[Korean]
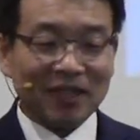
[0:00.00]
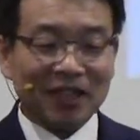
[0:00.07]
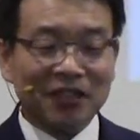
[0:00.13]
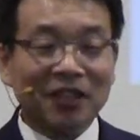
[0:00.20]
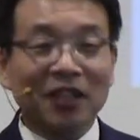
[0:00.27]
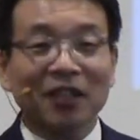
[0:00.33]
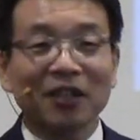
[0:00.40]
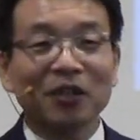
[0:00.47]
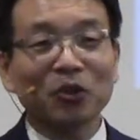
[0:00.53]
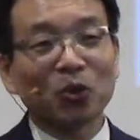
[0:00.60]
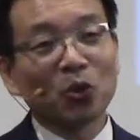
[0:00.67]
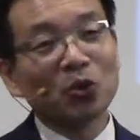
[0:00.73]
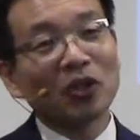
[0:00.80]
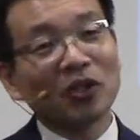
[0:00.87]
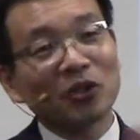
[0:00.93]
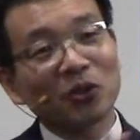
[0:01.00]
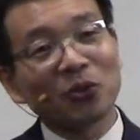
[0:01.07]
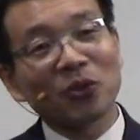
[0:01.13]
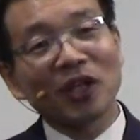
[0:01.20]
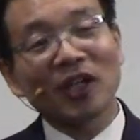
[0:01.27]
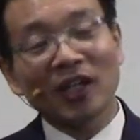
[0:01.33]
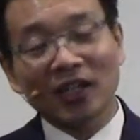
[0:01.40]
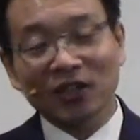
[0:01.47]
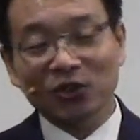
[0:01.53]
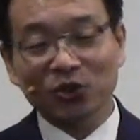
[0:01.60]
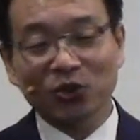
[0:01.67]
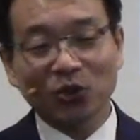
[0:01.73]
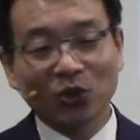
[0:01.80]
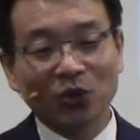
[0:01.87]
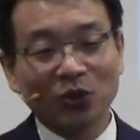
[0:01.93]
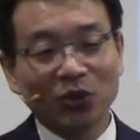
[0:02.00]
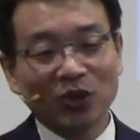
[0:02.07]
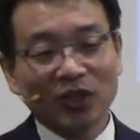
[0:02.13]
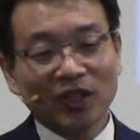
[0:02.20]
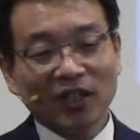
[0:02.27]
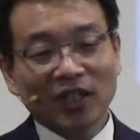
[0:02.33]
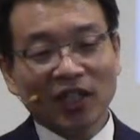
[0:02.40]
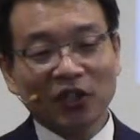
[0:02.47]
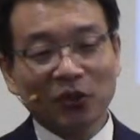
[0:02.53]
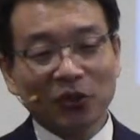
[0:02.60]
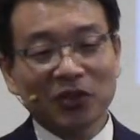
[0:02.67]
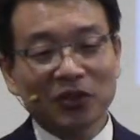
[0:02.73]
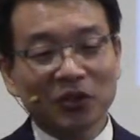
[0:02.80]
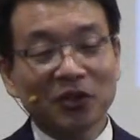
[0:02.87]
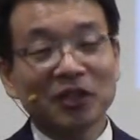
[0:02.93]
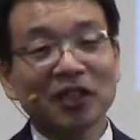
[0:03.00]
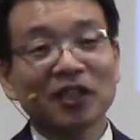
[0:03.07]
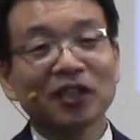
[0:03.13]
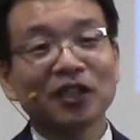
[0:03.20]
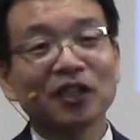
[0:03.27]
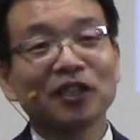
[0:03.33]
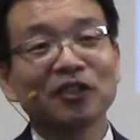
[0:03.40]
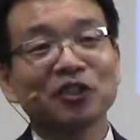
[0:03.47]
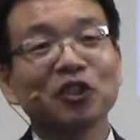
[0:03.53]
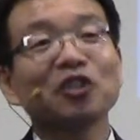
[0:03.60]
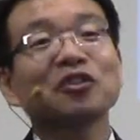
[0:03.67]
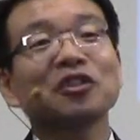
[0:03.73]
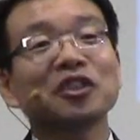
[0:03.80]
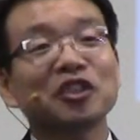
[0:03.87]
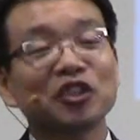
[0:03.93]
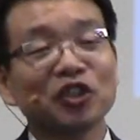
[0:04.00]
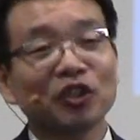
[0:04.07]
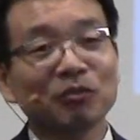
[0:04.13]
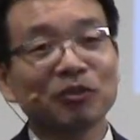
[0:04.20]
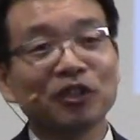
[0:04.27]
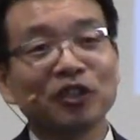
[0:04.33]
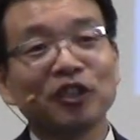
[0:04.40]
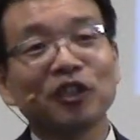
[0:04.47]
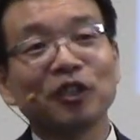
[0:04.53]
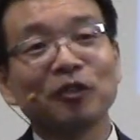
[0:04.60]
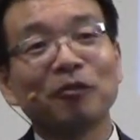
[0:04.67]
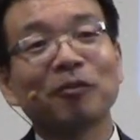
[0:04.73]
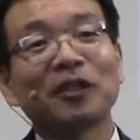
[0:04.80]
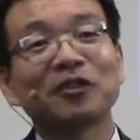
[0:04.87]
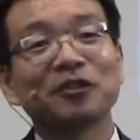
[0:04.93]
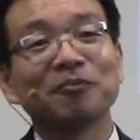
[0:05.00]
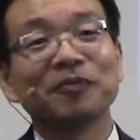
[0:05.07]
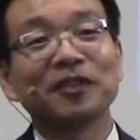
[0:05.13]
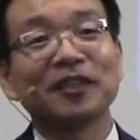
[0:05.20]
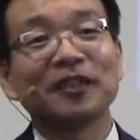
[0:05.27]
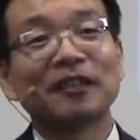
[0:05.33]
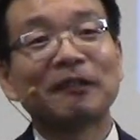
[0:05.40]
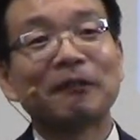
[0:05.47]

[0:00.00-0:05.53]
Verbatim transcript: 근데 고등학교 올라가 가지고 학교에서 이제 첫 시험을 봤습니다.